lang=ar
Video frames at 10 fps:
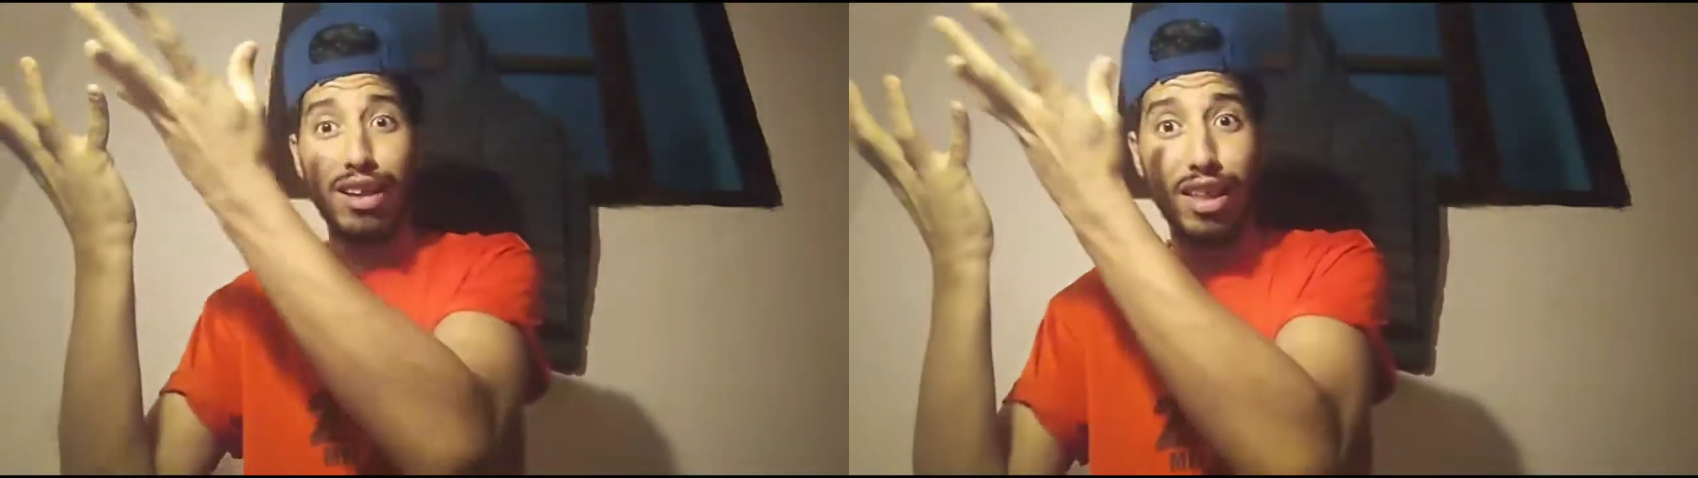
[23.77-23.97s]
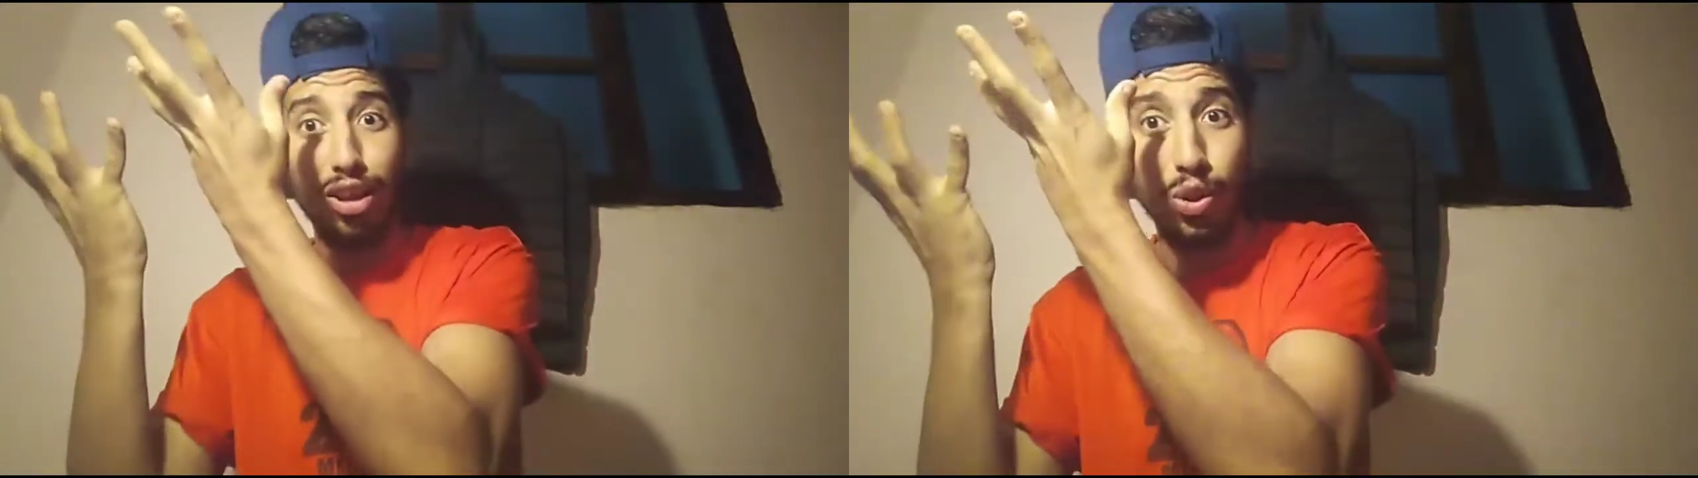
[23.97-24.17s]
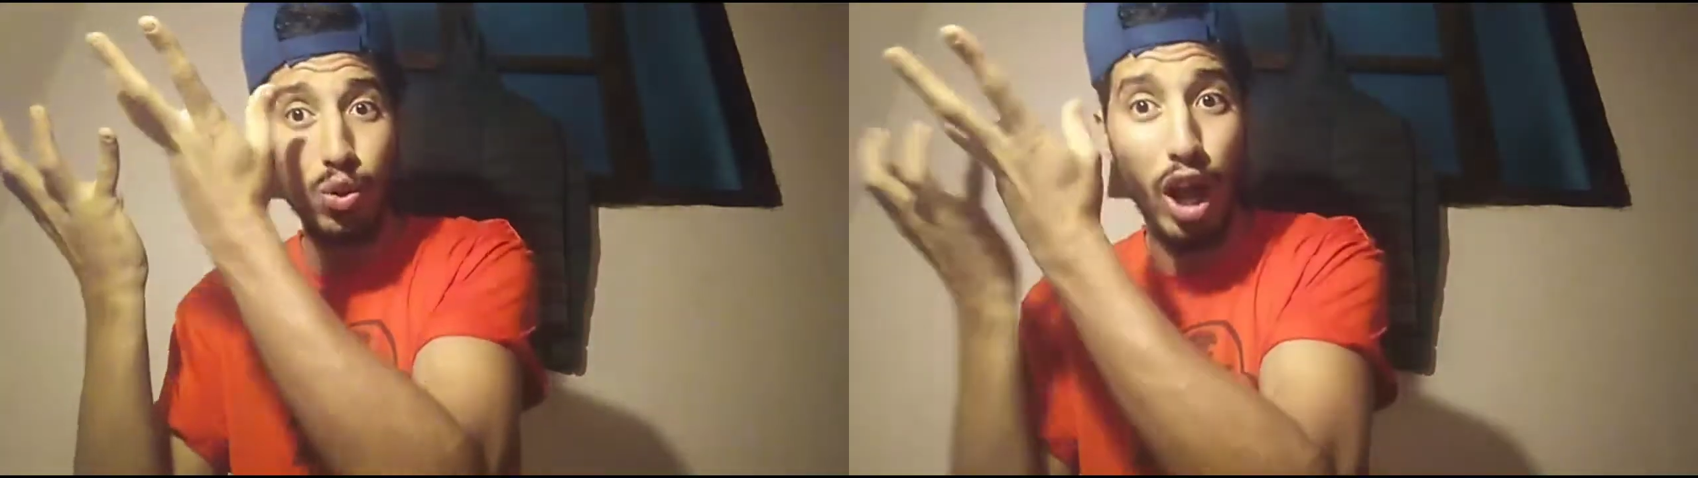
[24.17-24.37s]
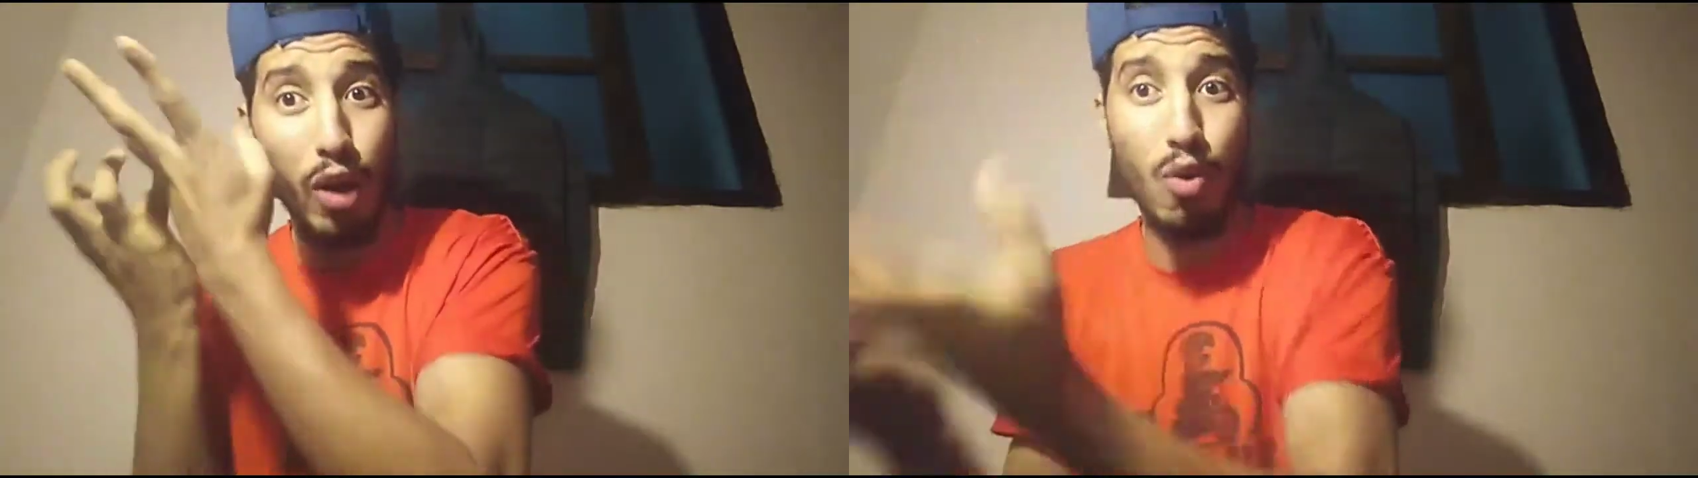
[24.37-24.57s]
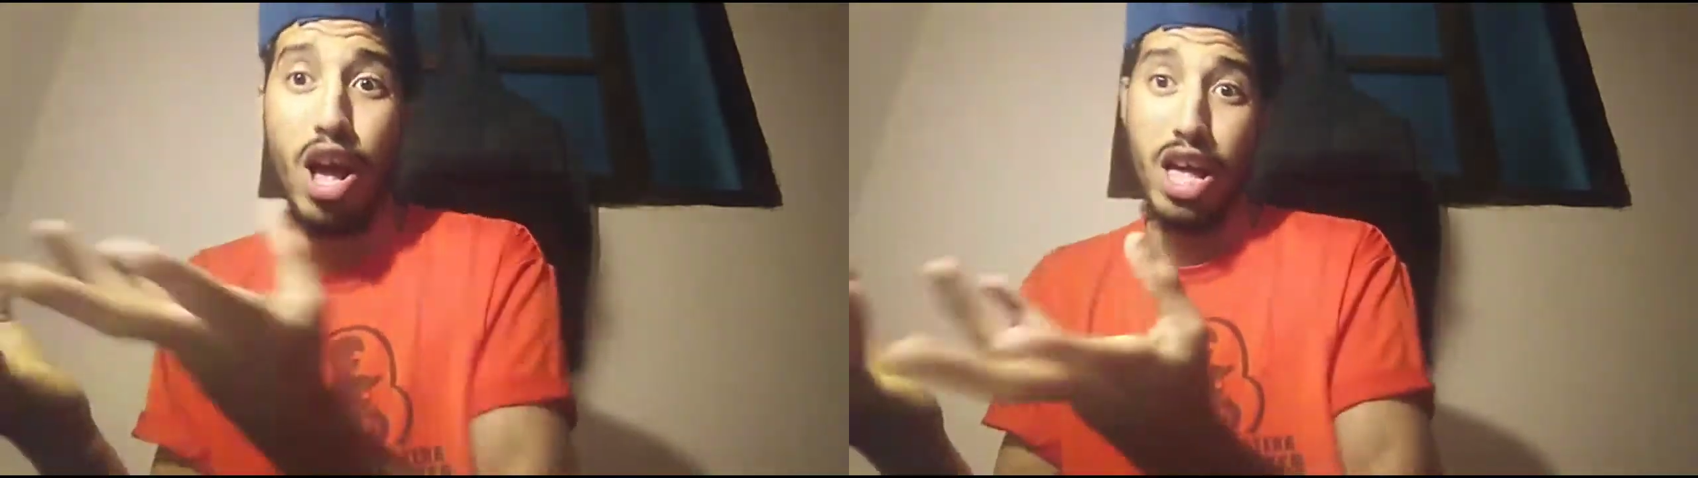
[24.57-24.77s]
تحصد
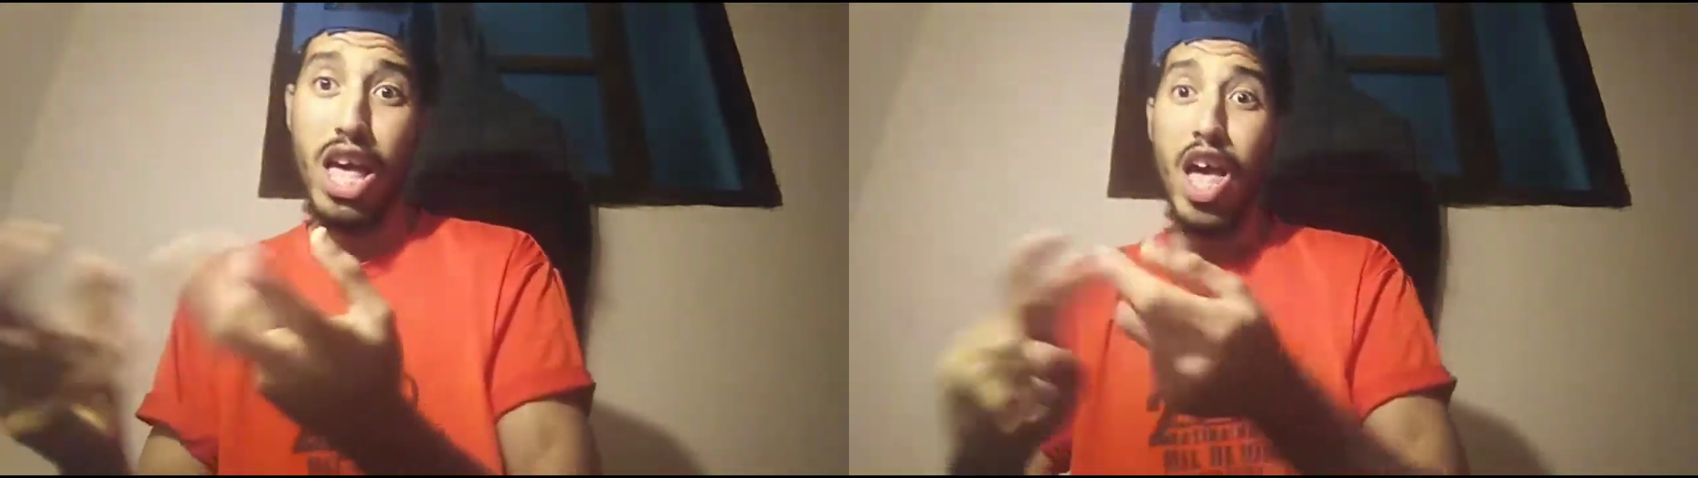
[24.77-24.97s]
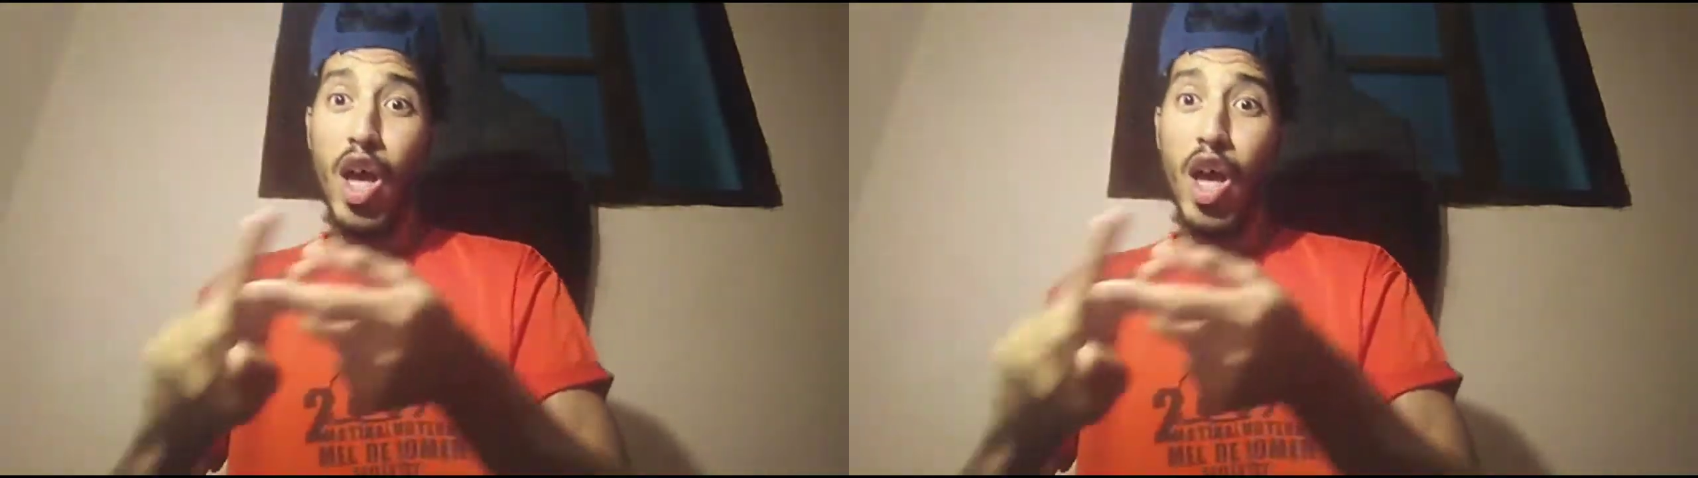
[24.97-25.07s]
الارواح